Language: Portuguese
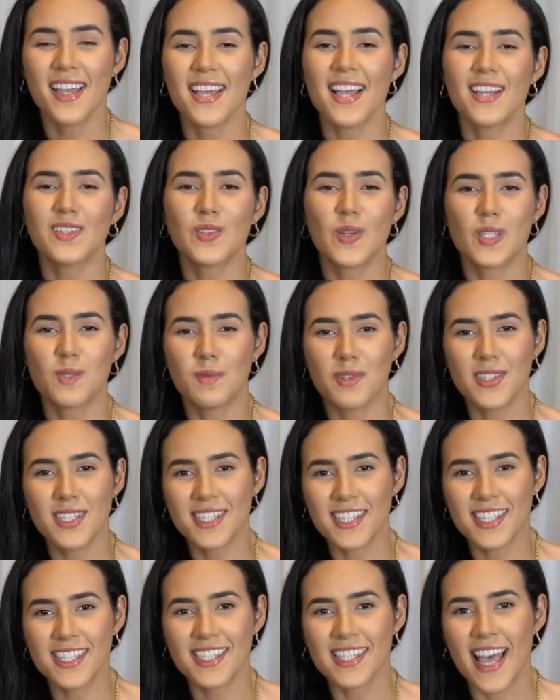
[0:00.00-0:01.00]
E aí, em
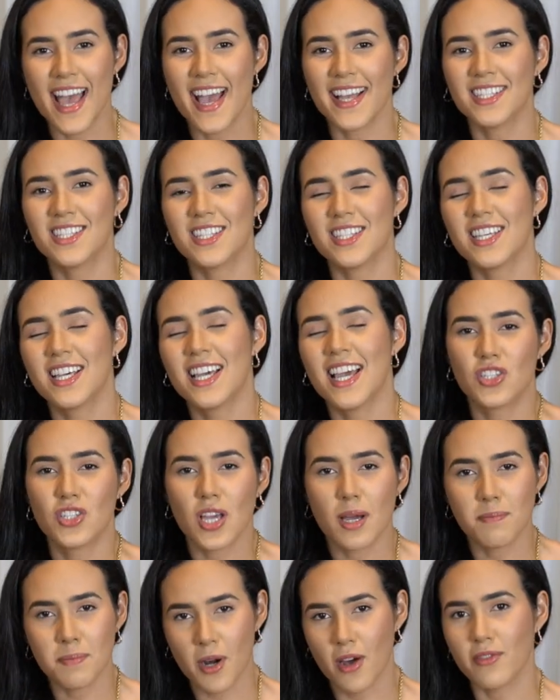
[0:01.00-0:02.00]
2017,
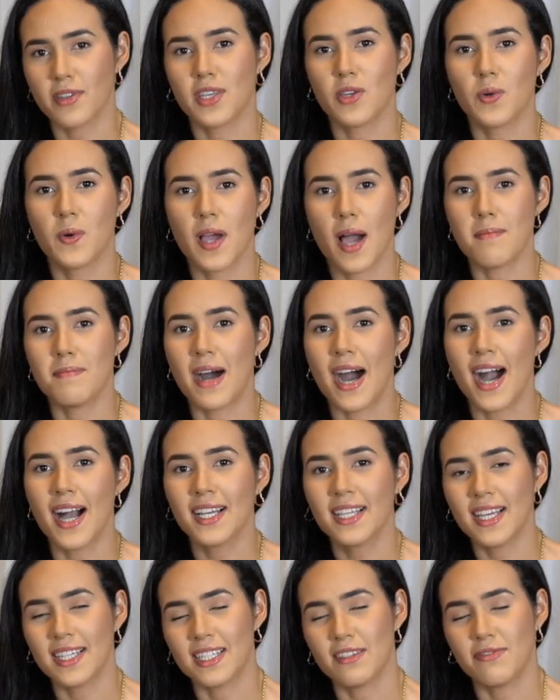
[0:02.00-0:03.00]
tinha a prova aqui em Cuiabá,
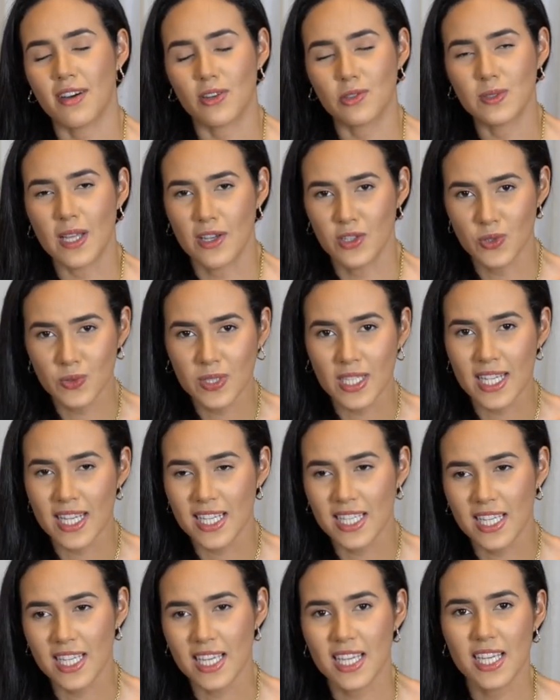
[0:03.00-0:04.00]
que é da faculdade
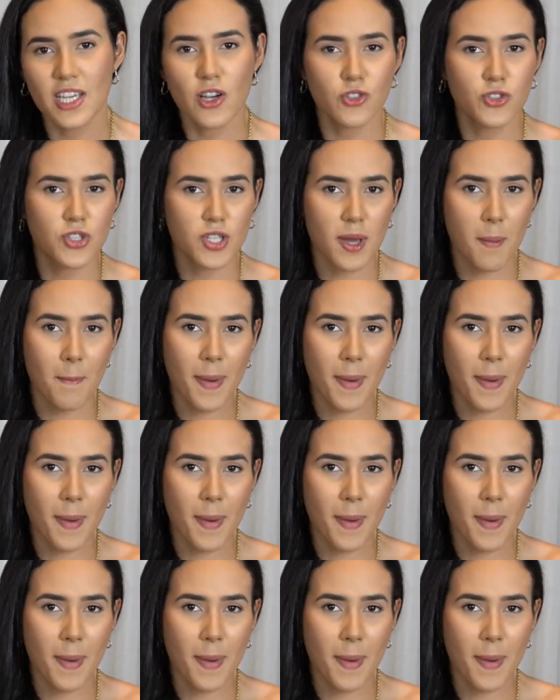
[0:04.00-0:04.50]
Unic, e eu tinha